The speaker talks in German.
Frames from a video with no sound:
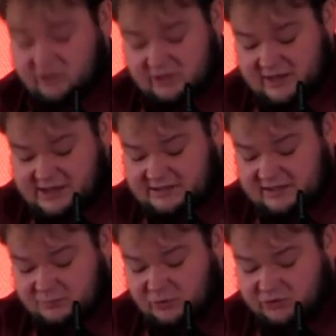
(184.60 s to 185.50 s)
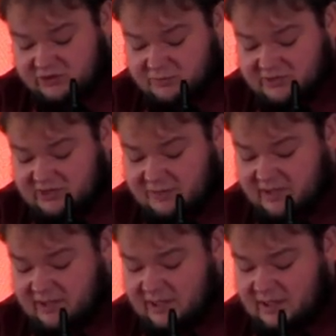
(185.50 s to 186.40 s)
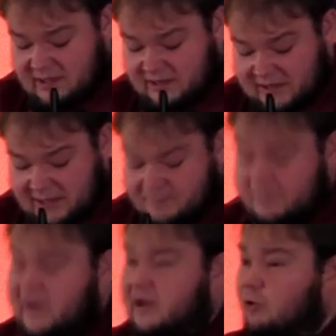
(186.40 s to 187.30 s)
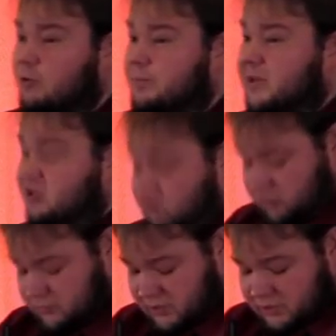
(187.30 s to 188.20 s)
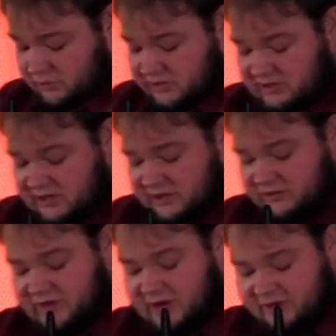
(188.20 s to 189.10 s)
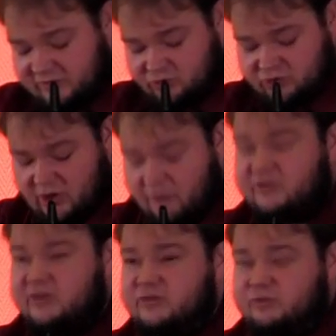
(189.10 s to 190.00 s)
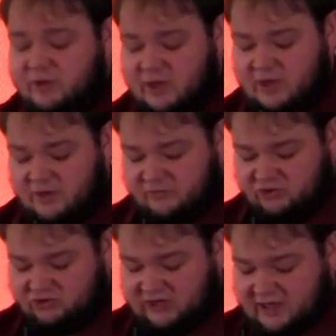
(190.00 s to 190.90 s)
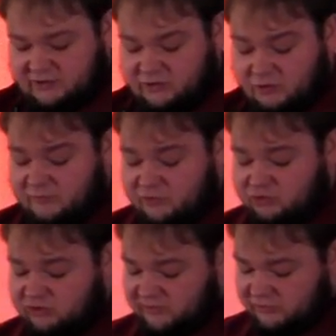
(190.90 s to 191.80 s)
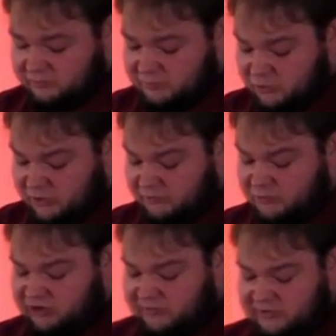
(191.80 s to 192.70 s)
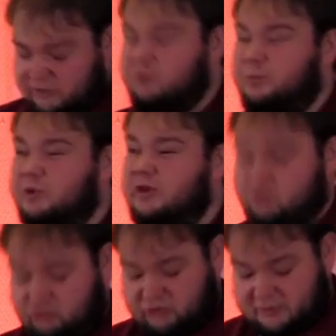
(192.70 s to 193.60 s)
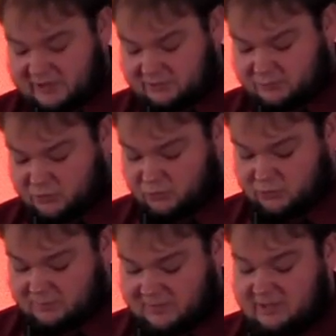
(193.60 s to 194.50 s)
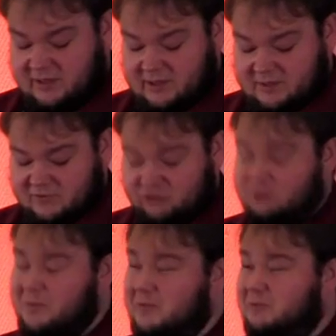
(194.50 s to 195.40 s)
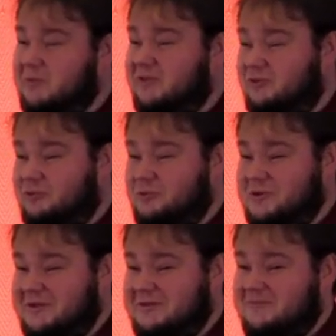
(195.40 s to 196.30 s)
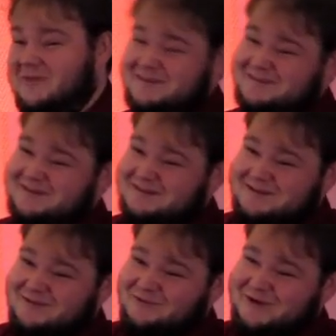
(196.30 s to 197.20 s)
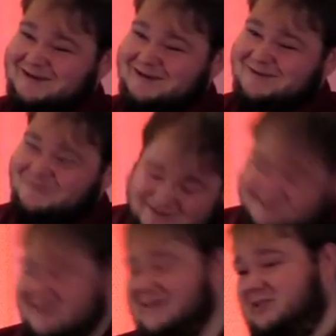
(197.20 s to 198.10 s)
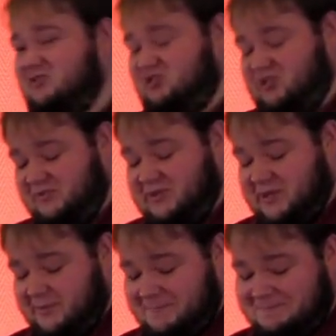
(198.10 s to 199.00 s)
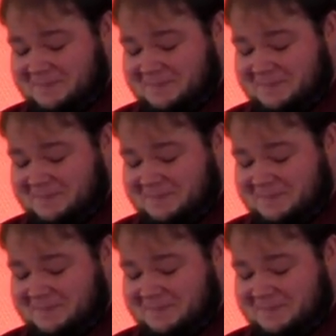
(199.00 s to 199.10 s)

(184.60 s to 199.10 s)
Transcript: inhaltlich möchte ich mich dabei neben meiner europäischen und internationalistischen Ausrichtung verstärkt um wirtschafts- und äh, beschäftigungspolitische Debatten bemühen. Wer schon mal mit mir zu tun hatte, weiß, dass ich dafür eine gewisse Leidenschaft habe